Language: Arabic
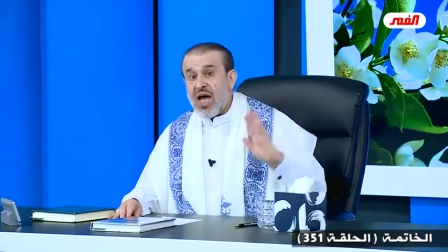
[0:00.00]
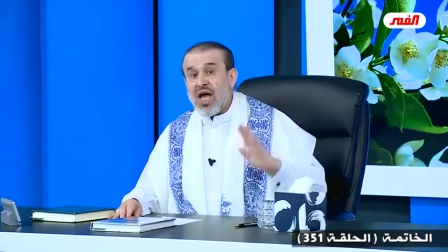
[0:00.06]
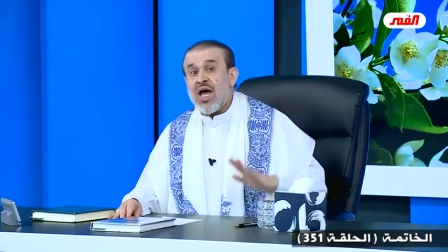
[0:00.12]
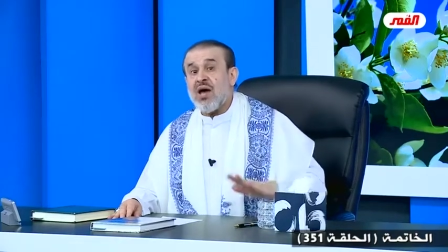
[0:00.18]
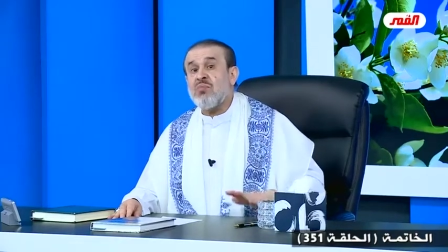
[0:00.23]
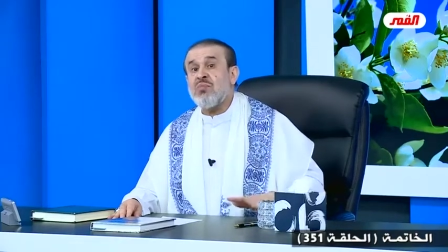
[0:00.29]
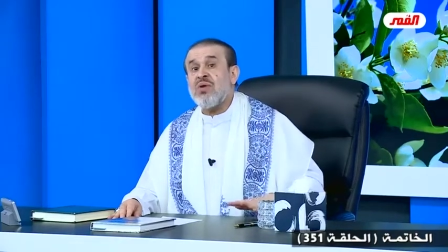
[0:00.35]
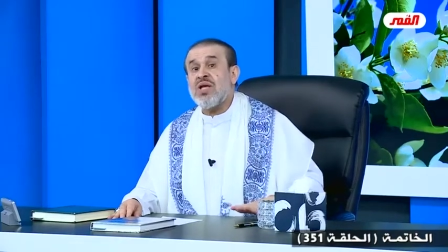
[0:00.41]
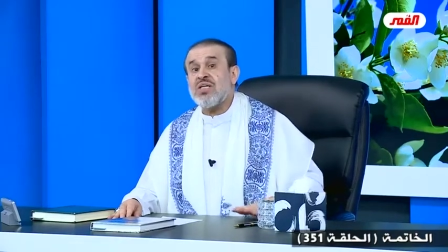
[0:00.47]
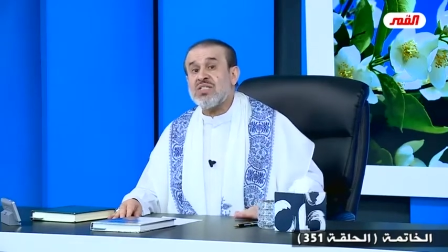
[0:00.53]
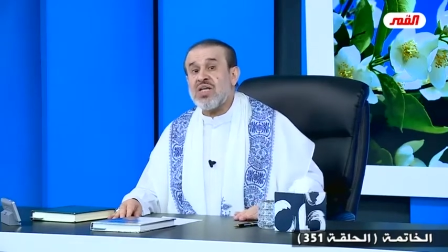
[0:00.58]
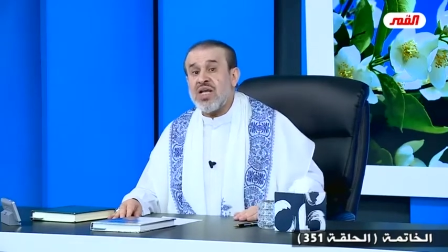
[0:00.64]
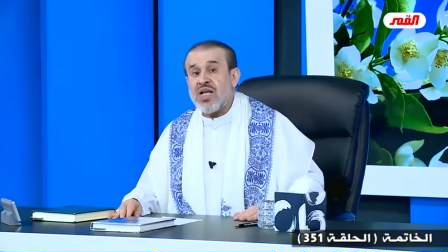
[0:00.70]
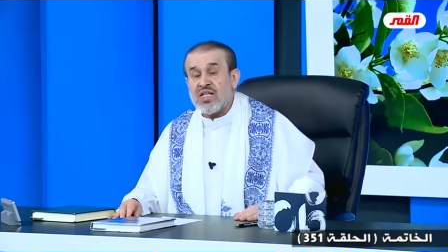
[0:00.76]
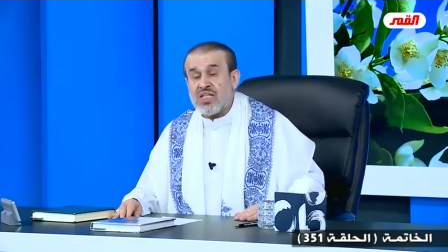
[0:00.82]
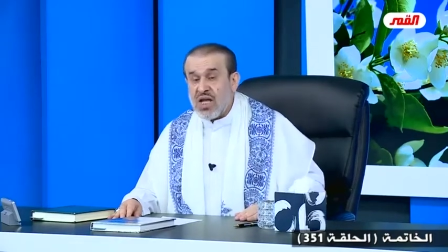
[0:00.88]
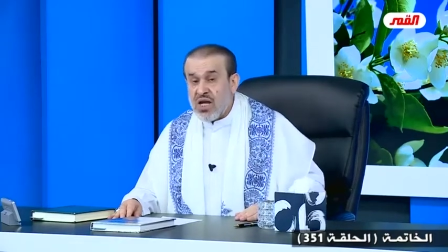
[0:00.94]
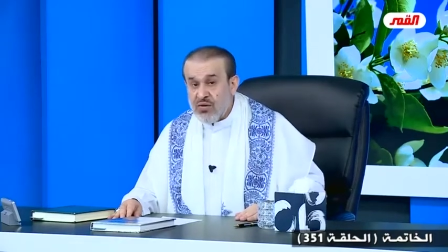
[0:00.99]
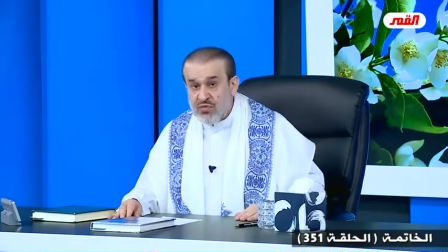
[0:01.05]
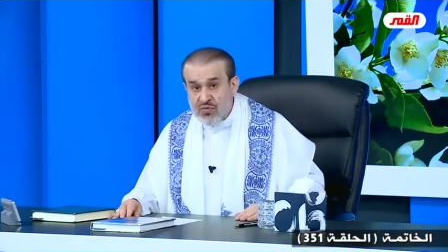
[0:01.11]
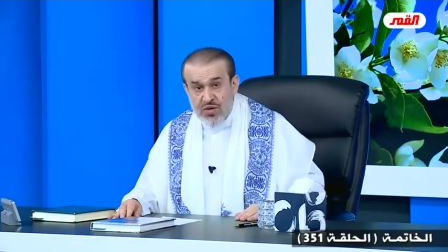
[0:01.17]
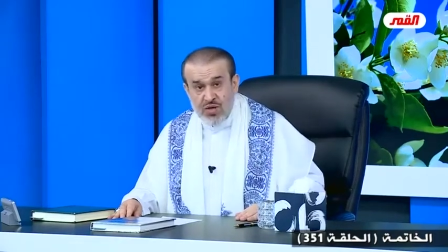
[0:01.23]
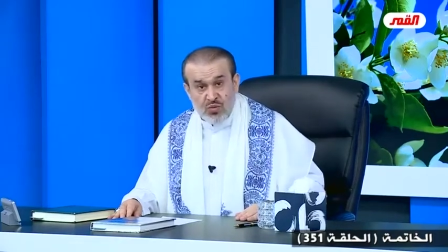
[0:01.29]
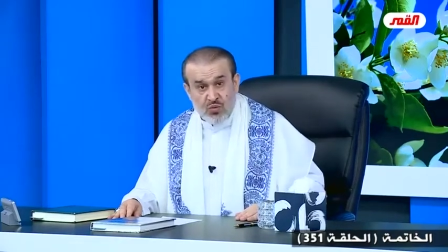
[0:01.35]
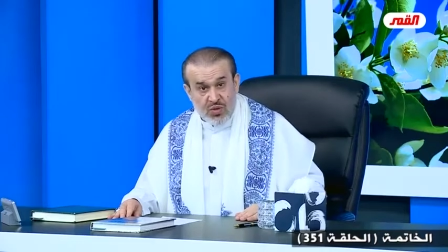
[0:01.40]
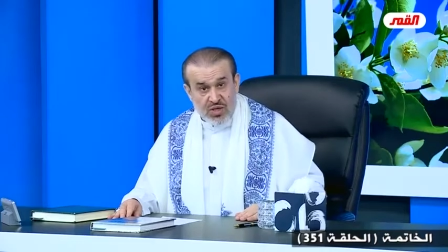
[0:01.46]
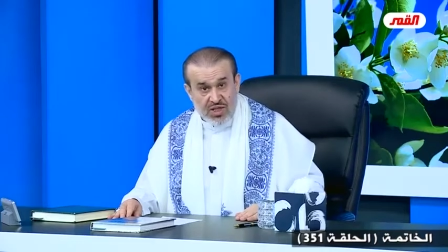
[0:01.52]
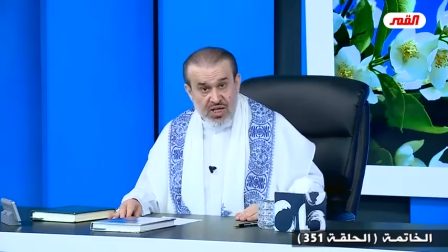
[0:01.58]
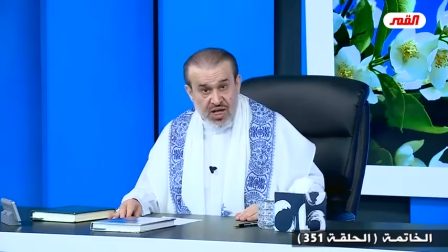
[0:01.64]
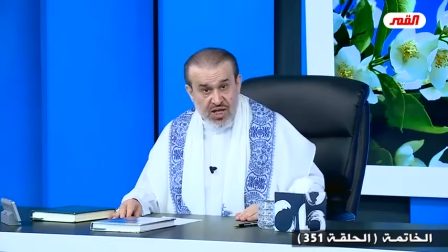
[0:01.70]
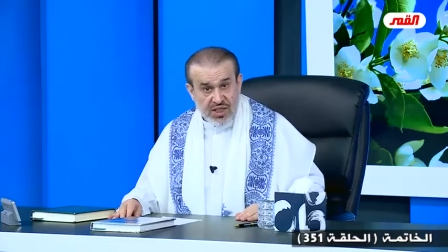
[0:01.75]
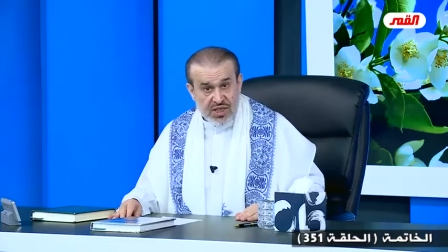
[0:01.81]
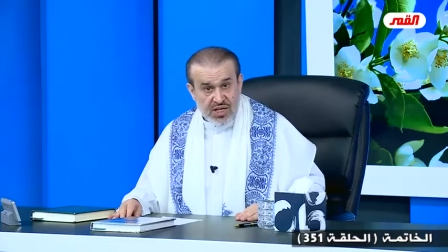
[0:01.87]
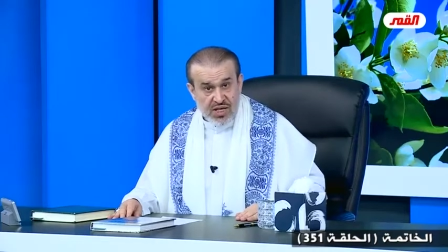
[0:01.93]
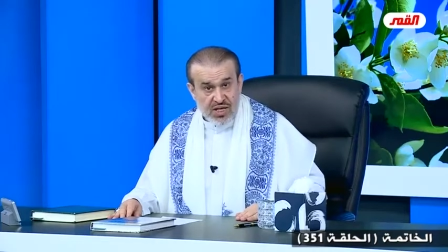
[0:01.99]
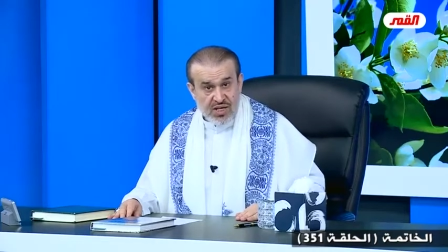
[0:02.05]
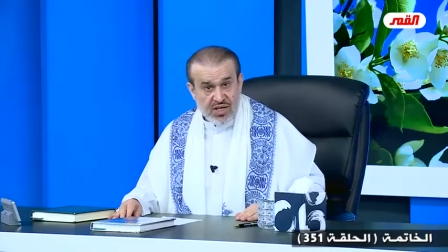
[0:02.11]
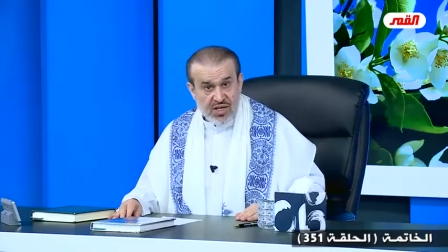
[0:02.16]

قبل سنة 2003